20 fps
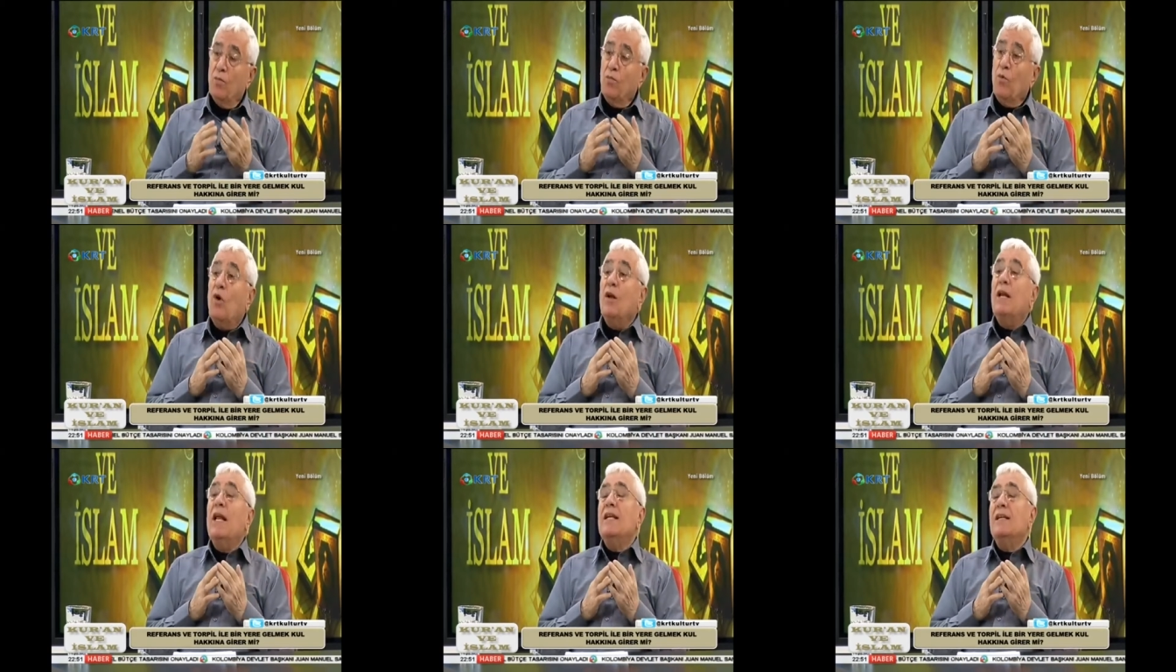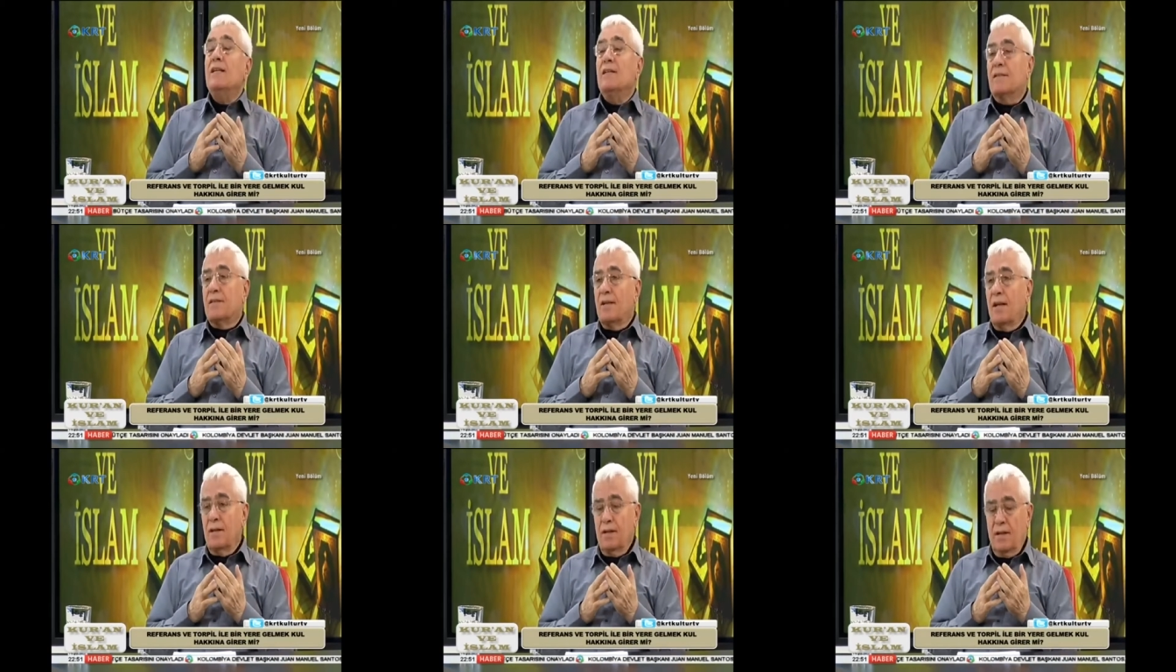Böyle
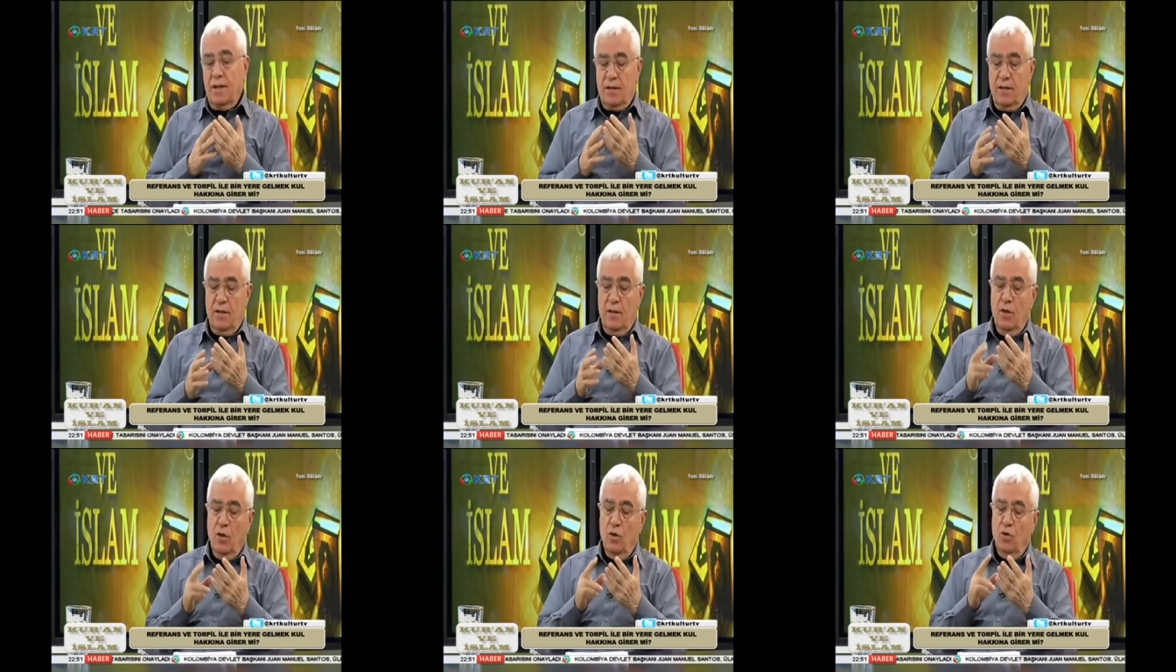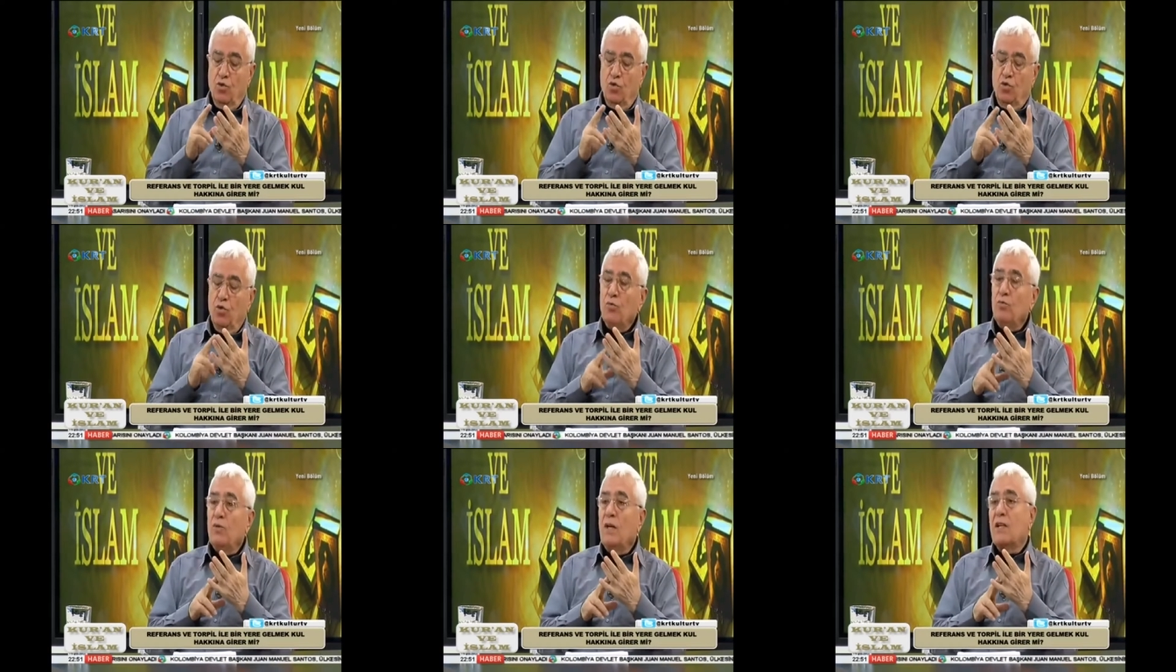insanlar
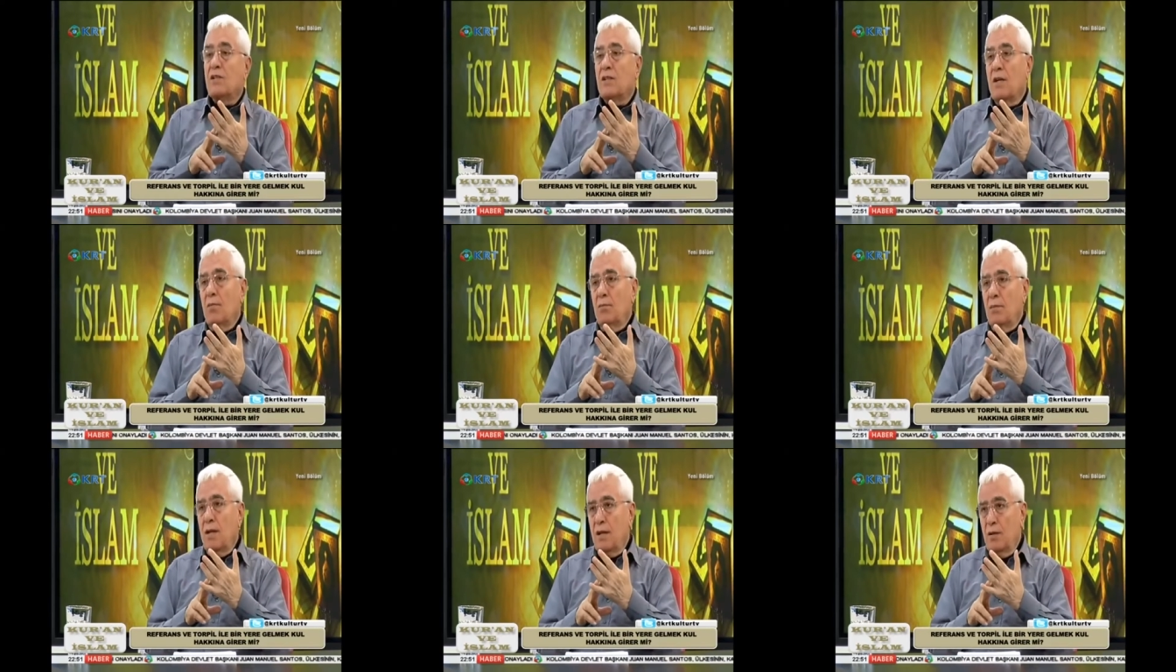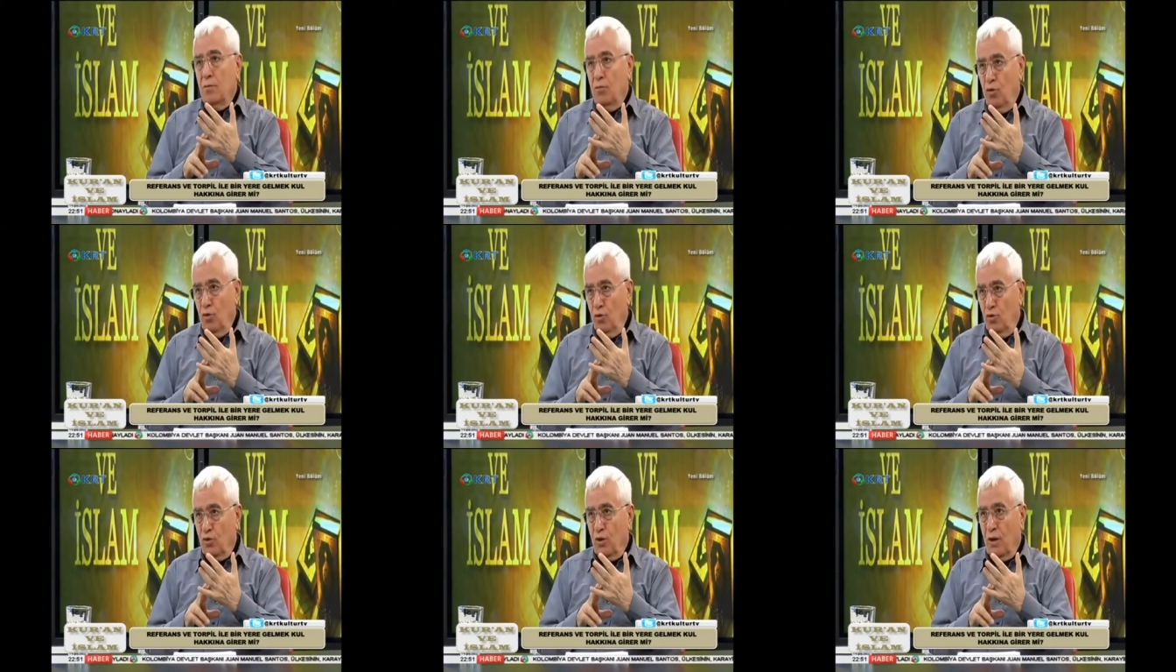tüm yaşamları
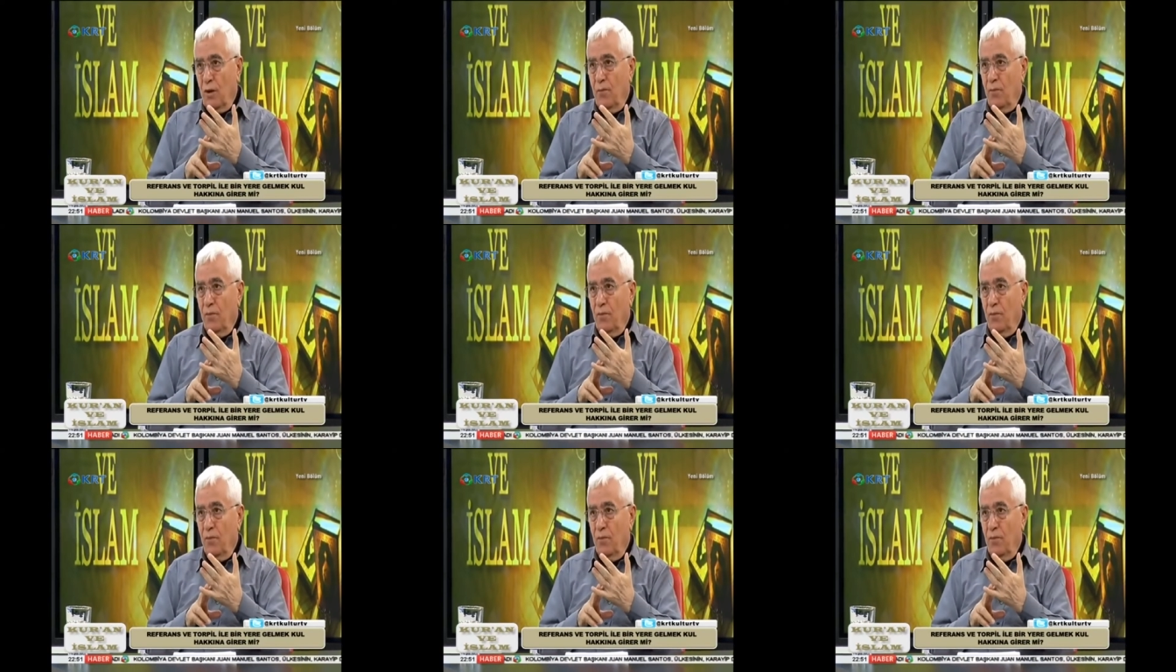boyunca